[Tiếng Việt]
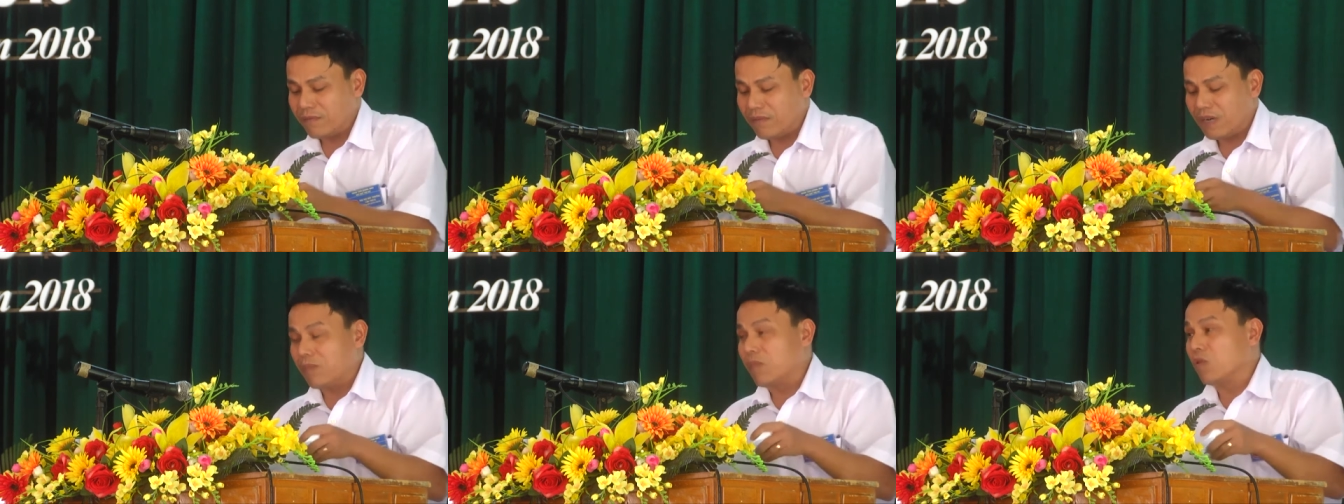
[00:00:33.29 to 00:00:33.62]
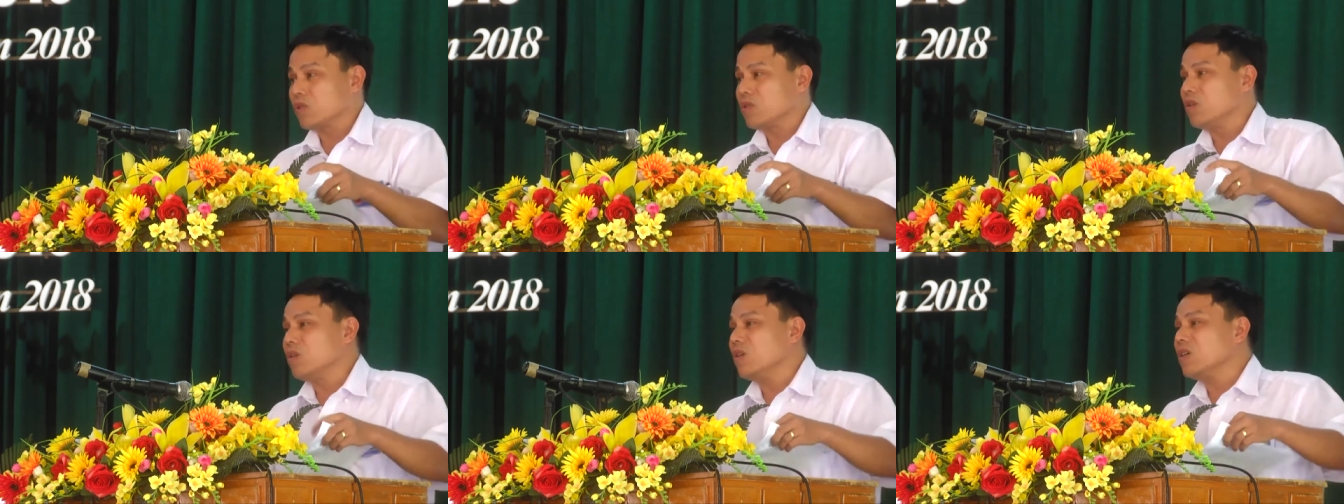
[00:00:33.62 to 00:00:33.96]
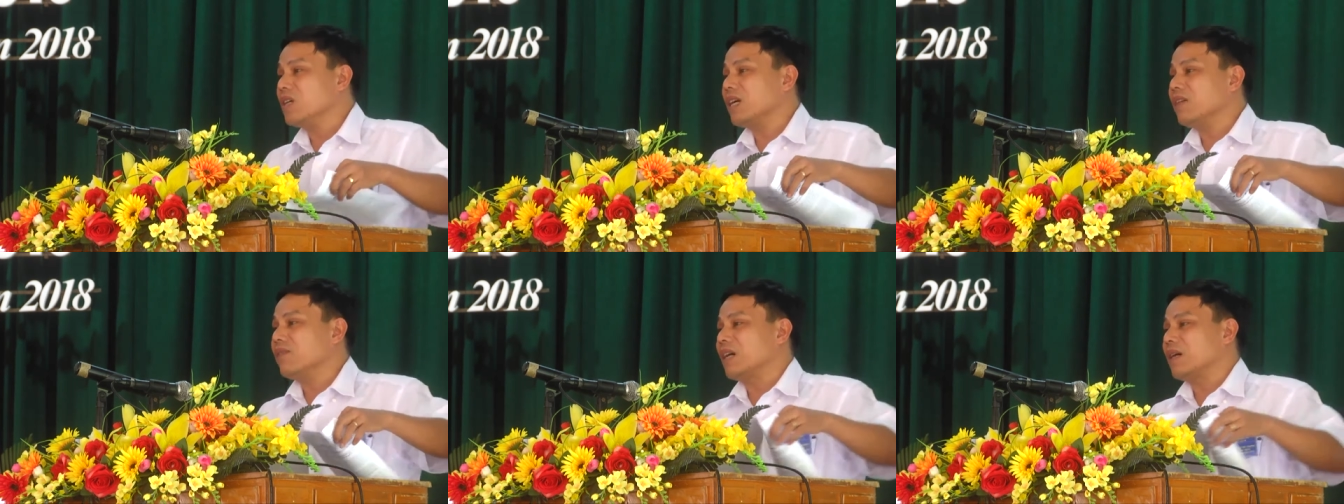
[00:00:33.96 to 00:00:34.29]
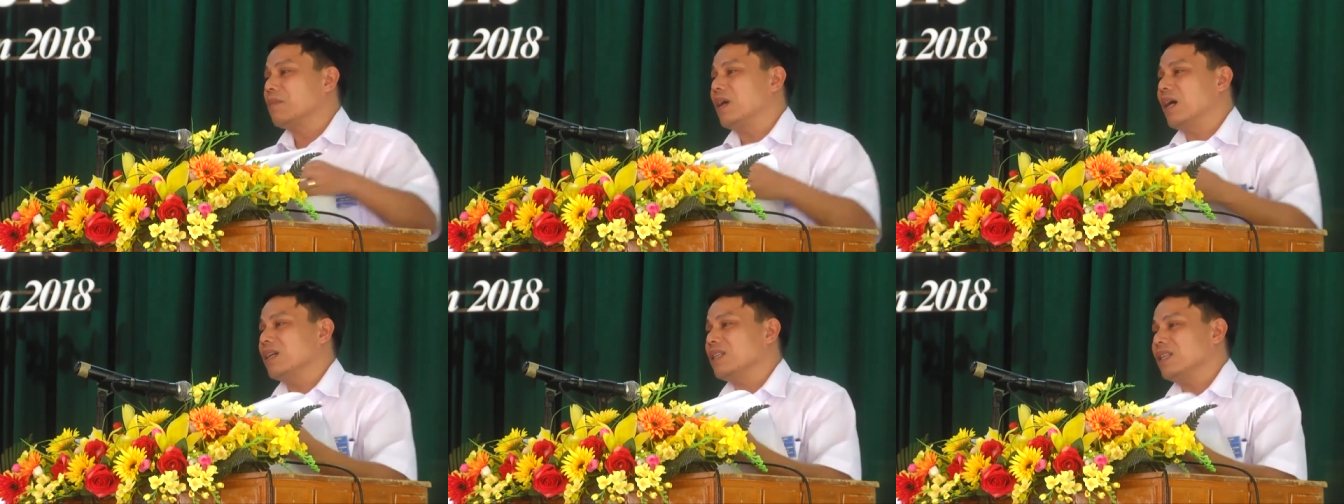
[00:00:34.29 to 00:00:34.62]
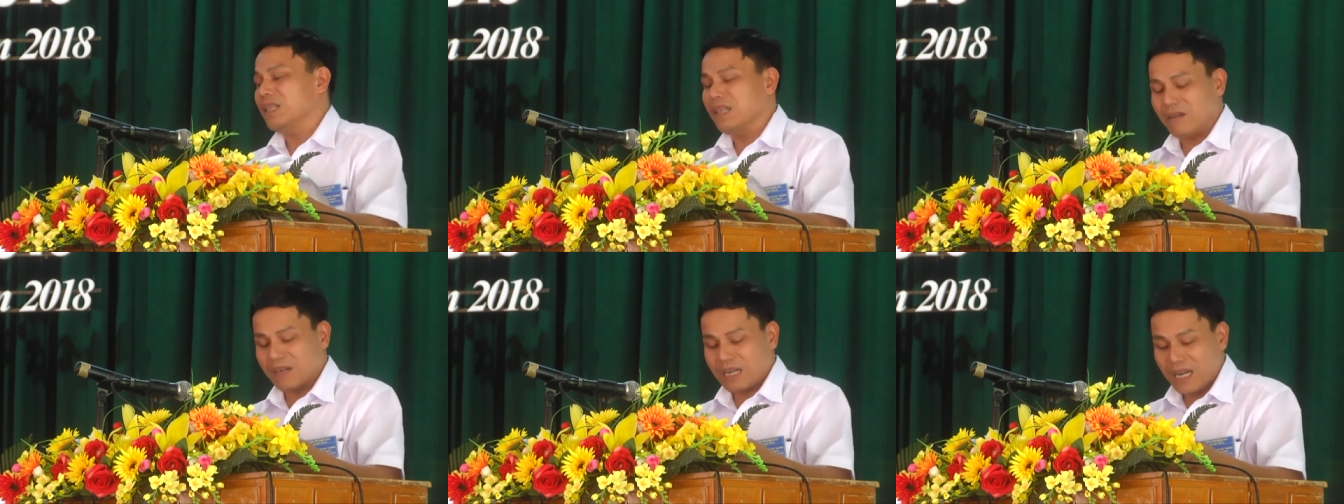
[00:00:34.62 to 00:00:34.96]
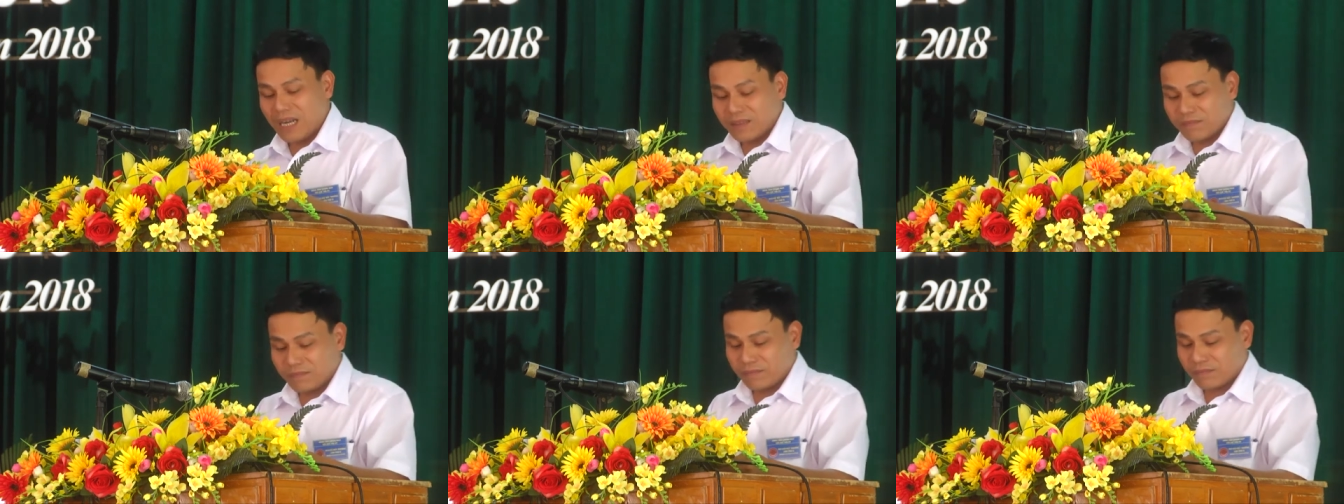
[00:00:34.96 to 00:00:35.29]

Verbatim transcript: và một số các văn bản chỉ đạo khác.